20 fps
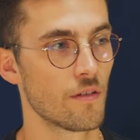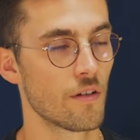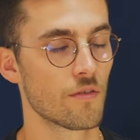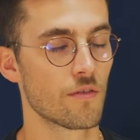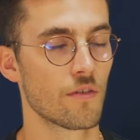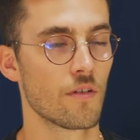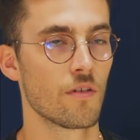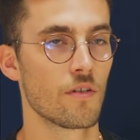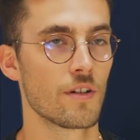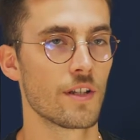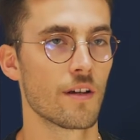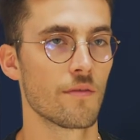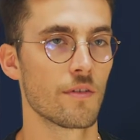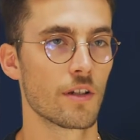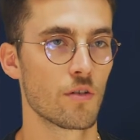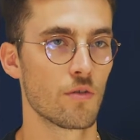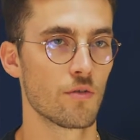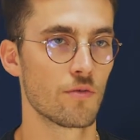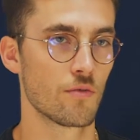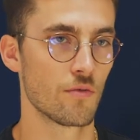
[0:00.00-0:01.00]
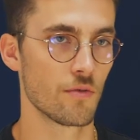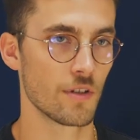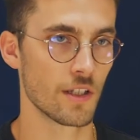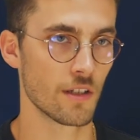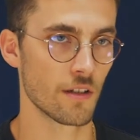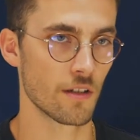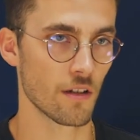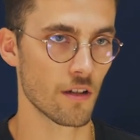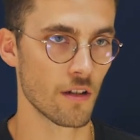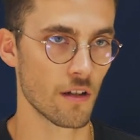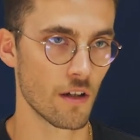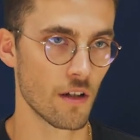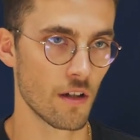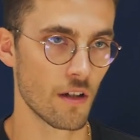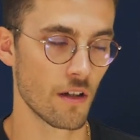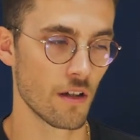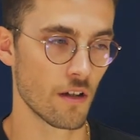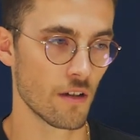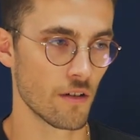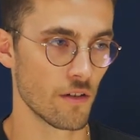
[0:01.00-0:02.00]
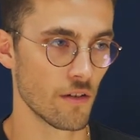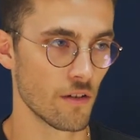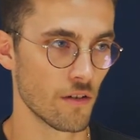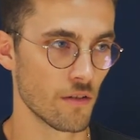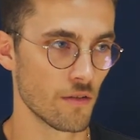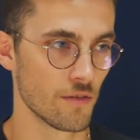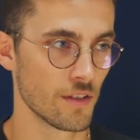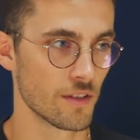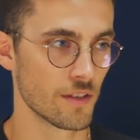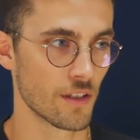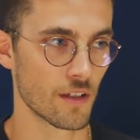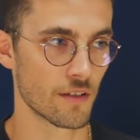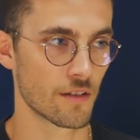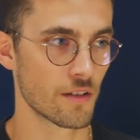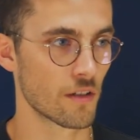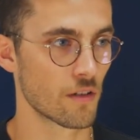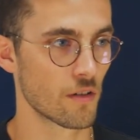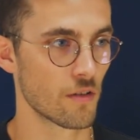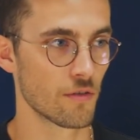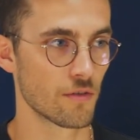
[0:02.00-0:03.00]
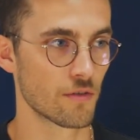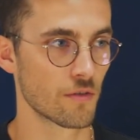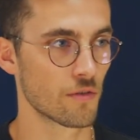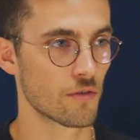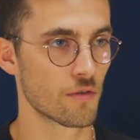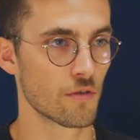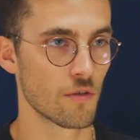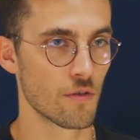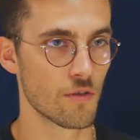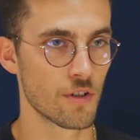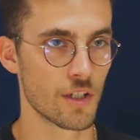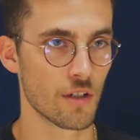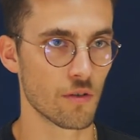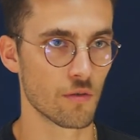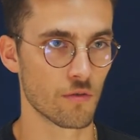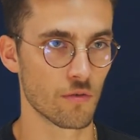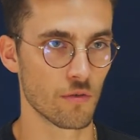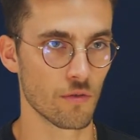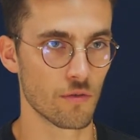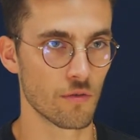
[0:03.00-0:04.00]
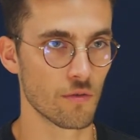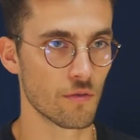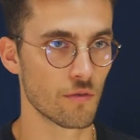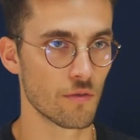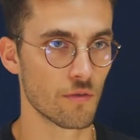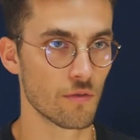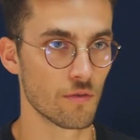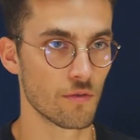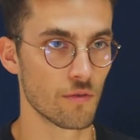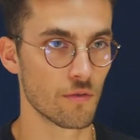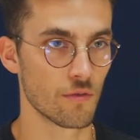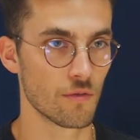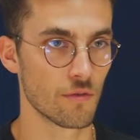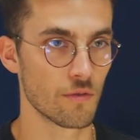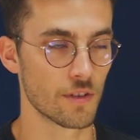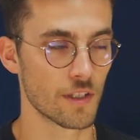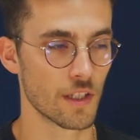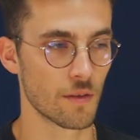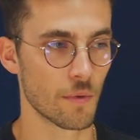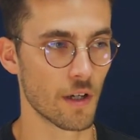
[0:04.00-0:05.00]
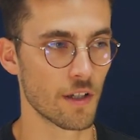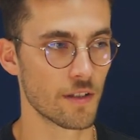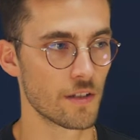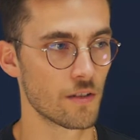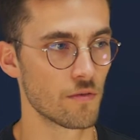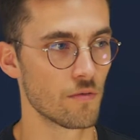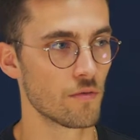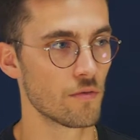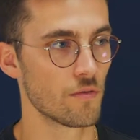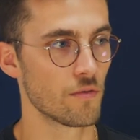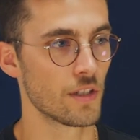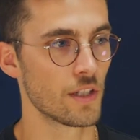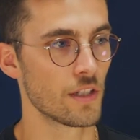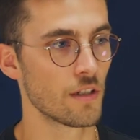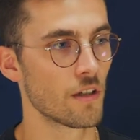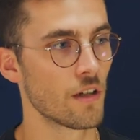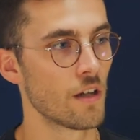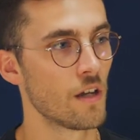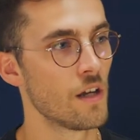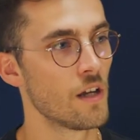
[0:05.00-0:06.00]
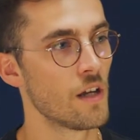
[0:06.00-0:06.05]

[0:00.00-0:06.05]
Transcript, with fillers: en, lien avec le tuning. Euh, des articles sociologiques autour de, cette pratique du tuning.